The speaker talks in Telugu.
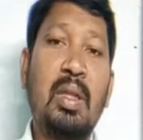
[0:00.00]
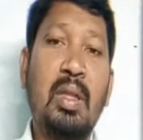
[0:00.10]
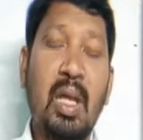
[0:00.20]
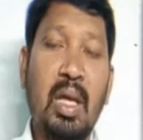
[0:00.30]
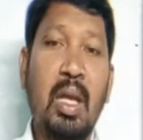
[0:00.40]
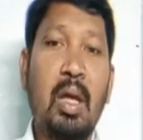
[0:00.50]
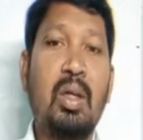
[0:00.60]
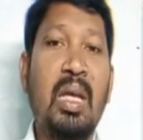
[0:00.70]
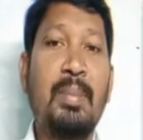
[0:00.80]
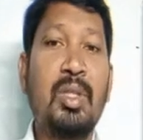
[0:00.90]
దయ నాకు
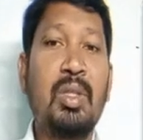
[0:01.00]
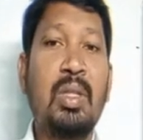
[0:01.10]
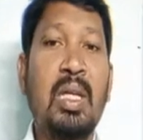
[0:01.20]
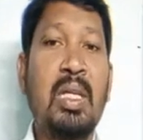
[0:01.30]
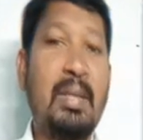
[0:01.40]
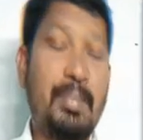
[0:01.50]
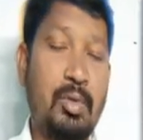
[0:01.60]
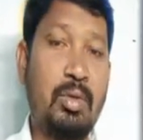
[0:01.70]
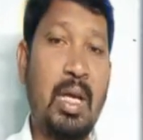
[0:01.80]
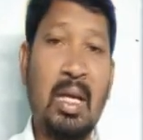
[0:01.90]
లభిస్తుందనే
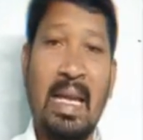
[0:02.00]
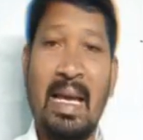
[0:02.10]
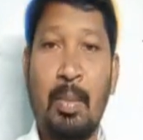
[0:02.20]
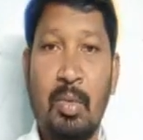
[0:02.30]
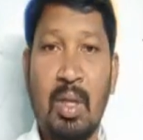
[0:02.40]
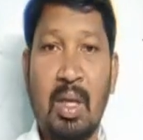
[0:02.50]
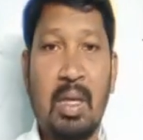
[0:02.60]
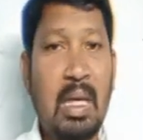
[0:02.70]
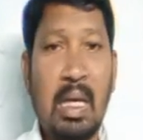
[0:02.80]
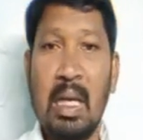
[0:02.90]
నమ్మకం నాకు లేకపోతే
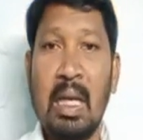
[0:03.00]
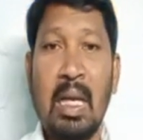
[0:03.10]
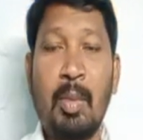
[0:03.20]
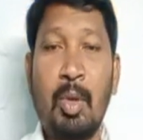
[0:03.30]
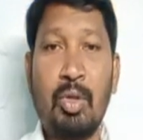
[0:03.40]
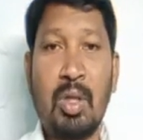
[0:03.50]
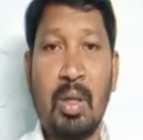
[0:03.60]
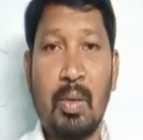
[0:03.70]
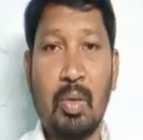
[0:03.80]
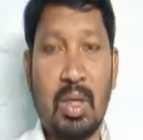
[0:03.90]

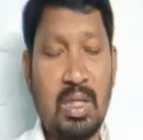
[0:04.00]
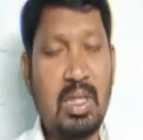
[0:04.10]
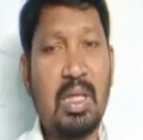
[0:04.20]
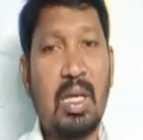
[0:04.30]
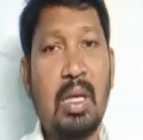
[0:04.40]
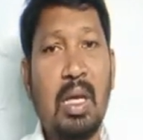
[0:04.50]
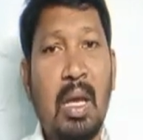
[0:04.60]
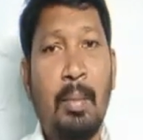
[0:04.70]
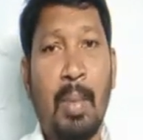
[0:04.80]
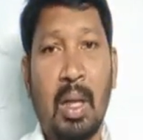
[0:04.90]
నేనేమవుతాను నిజంగా
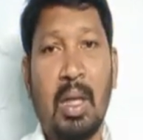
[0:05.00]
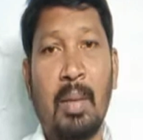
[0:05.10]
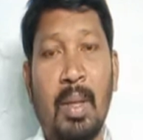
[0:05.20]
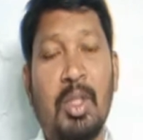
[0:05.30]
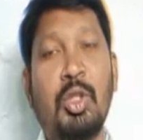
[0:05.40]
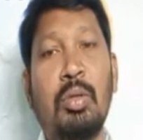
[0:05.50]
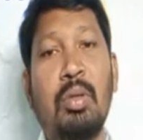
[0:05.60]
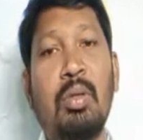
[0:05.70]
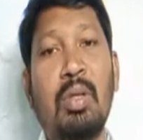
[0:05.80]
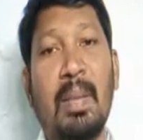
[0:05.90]
మనకి మన
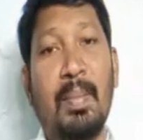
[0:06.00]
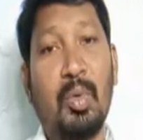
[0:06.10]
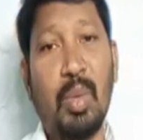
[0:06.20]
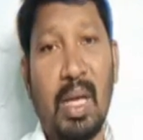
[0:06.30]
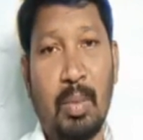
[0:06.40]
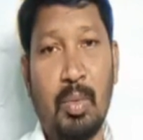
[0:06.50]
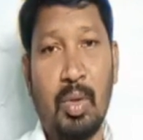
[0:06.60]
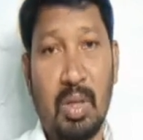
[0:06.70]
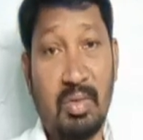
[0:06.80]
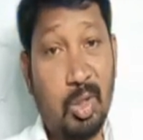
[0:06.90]
జీవితంలో నమ్మకం
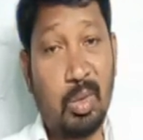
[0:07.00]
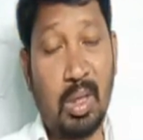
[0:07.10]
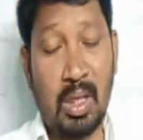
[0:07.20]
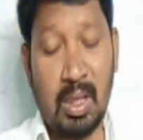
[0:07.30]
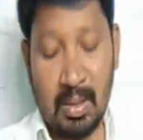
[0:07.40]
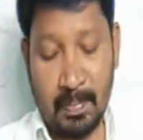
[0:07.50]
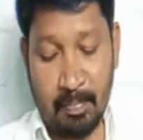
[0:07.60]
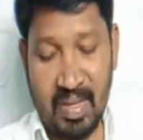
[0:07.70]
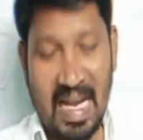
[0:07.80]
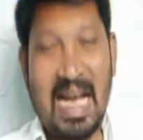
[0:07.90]
లేకపోతే విశ్వ
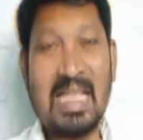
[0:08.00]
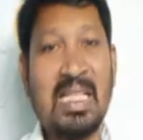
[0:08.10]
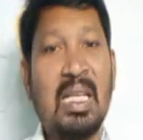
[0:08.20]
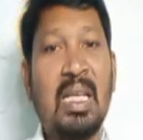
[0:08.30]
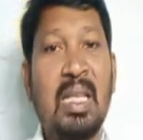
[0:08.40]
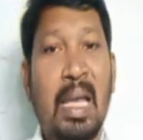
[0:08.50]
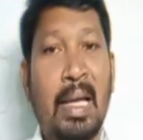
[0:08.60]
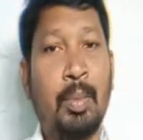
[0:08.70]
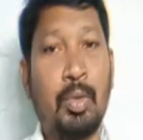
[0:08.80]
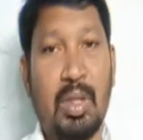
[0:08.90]
ఆశ అనేది
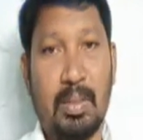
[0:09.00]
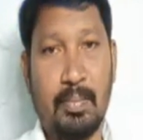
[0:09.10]
లేకపోతే